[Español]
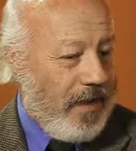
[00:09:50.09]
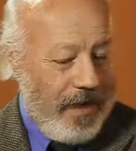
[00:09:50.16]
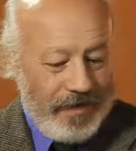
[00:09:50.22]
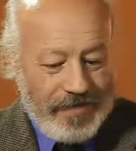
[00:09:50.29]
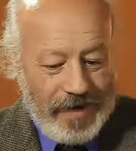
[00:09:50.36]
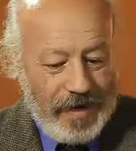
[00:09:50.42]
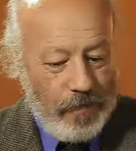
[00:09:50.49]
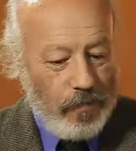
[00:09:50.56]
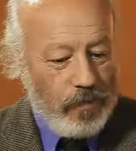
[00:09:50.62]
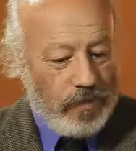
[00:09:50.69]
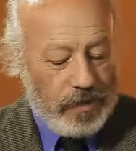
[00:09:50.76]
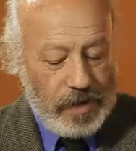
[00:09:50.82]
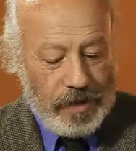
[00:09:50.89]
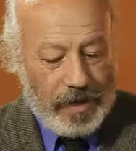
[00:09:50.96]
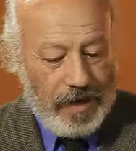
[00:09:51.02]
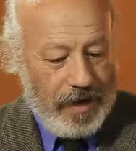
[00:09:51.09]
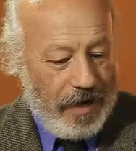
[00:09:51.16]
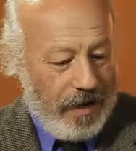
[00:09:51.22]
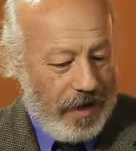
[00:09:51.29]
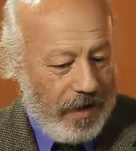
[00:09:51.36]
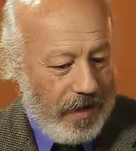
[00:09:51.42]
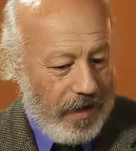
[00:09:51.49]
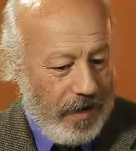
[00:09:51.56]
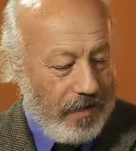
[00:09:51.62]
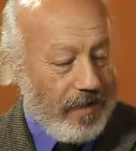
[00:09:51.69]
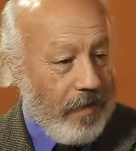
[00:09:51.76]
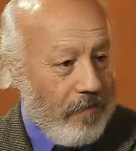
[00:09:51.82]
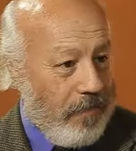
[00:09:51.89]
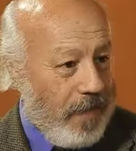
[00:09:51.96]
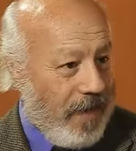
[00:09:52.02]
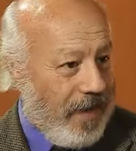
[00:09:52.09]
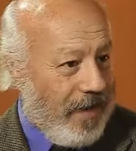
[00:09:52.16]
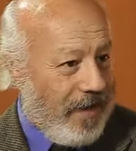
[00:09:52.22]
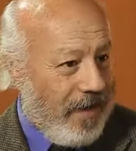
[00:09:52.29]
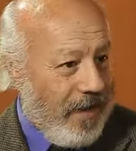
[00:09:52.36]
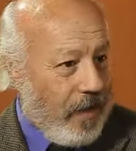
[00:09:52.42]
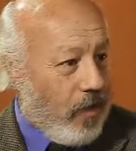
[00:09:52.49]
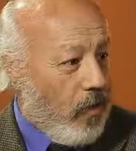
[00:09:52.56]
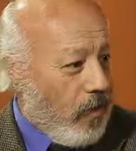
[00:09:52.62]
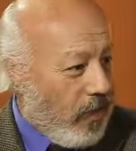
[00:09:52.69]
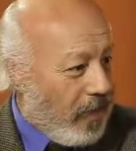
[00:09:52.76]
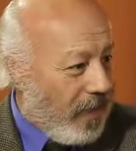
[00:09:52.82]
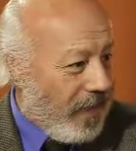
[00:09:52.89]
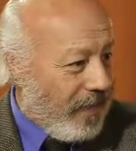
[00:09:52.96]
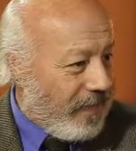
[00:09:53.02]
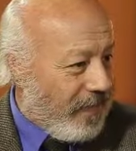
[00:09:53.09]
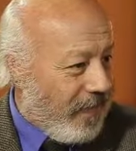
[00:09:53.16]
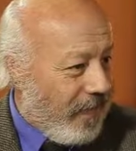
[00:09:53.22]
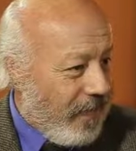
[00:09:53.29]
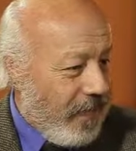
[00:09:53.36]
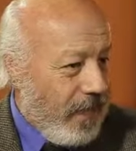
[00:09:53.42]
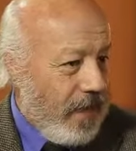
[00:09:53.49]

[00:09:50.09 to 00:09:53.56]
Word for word: hacia la música eh, también concreta.